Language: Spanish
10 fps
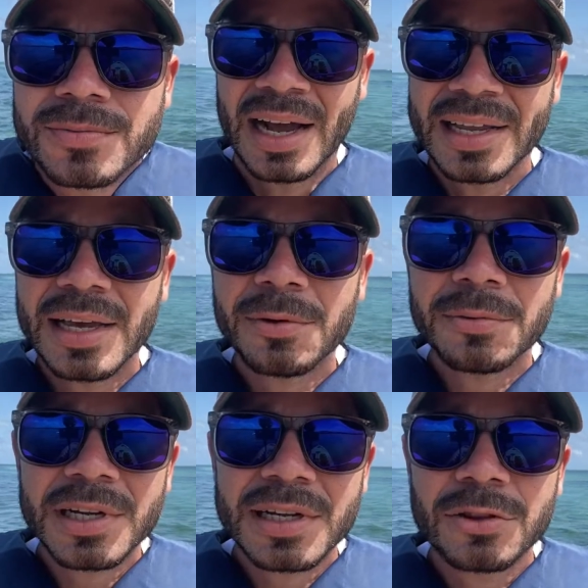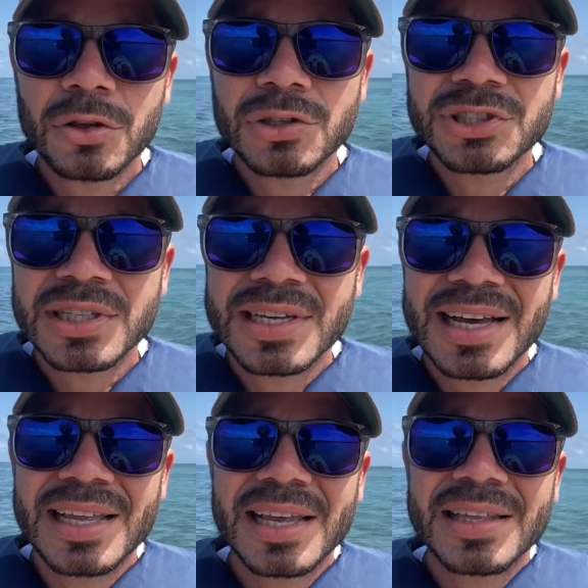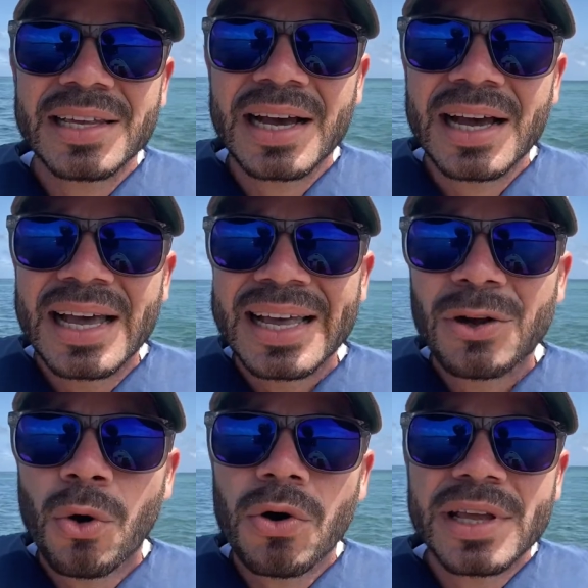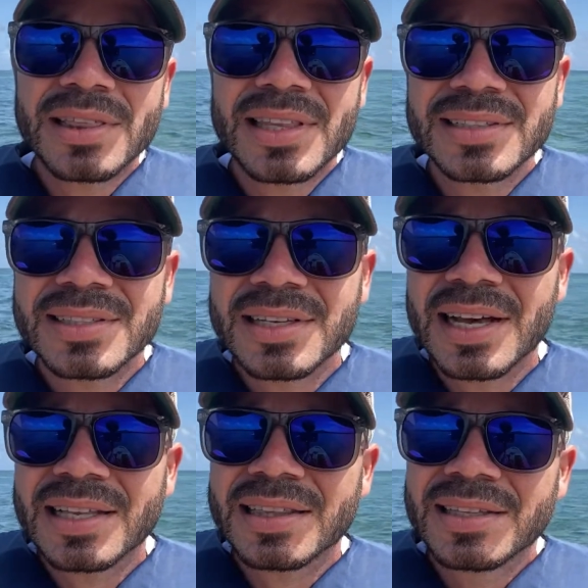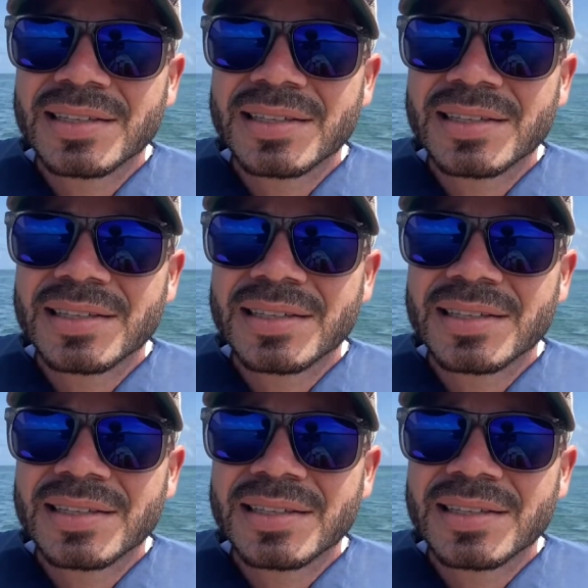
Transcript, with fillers: Hay que vivir entonces cada día con intensidad,